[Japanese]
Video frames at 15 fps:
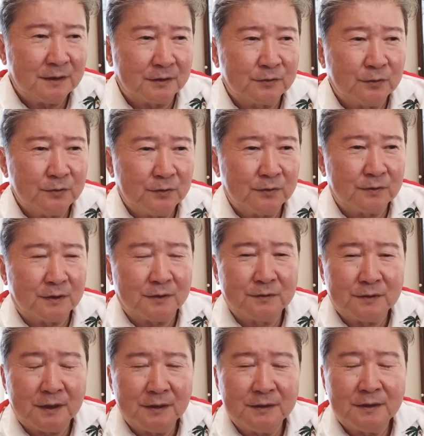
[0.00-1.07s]
じゃあどのような
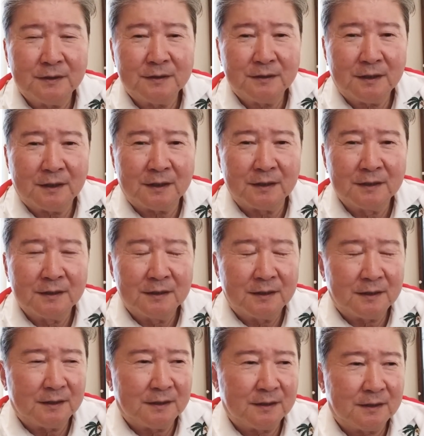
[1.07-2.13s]
具体的な、
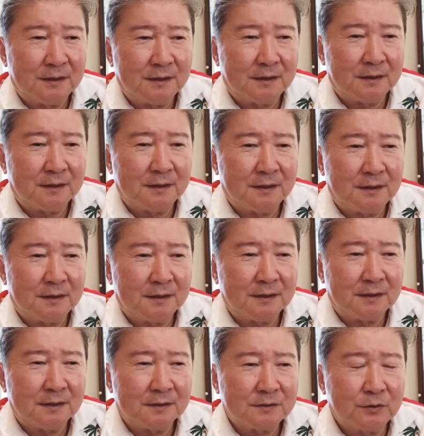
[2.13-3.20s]

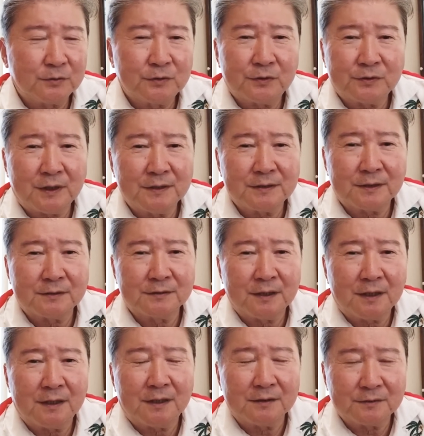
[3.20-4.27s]
相続対策
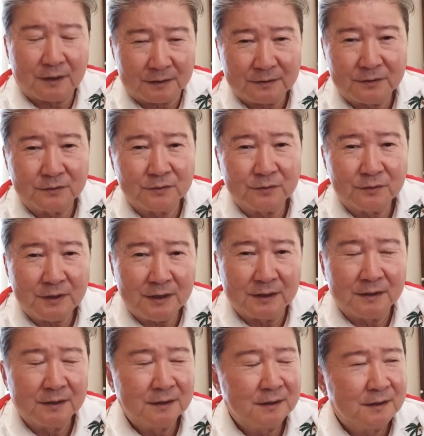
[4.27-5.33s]
があるかっていうのを
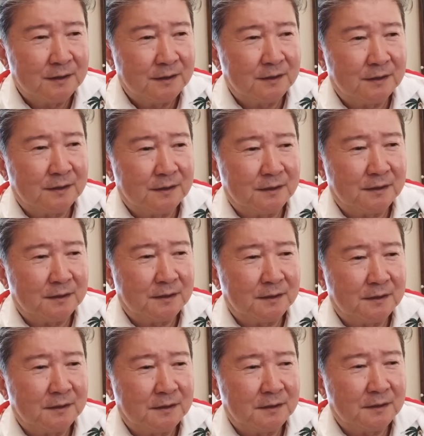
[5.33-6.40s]
ね、教
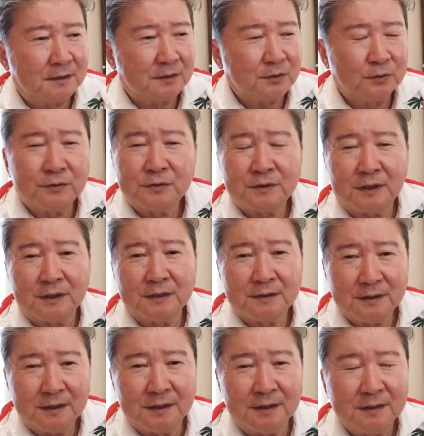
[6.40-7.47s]
育してあげ
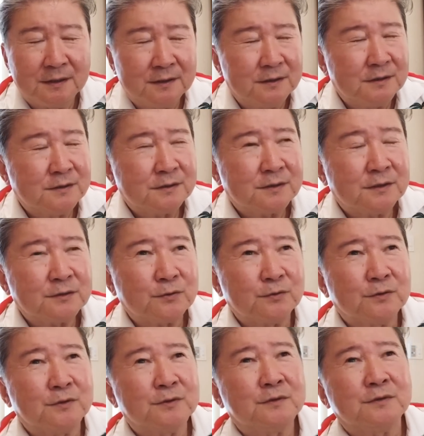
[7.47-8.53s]
て、で、実際そ
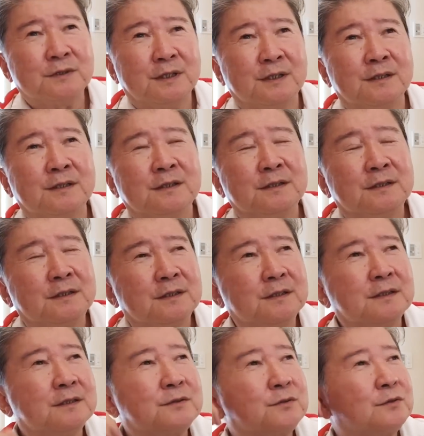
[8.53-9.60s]
のね、多
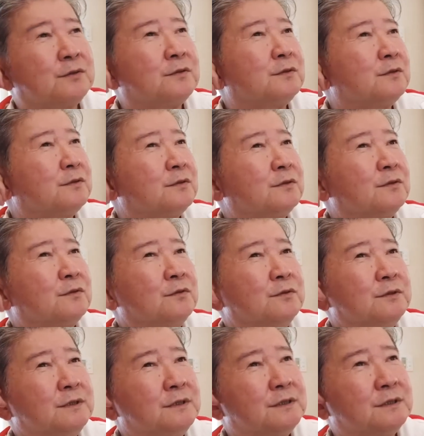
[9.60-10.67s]

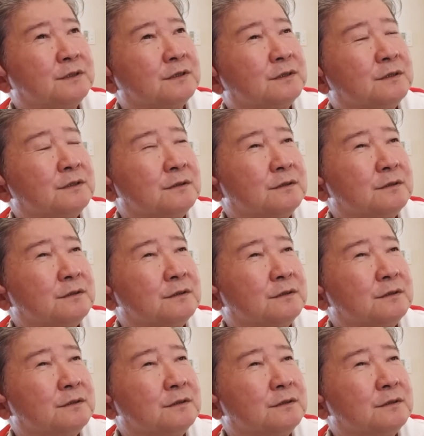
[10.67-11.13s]
い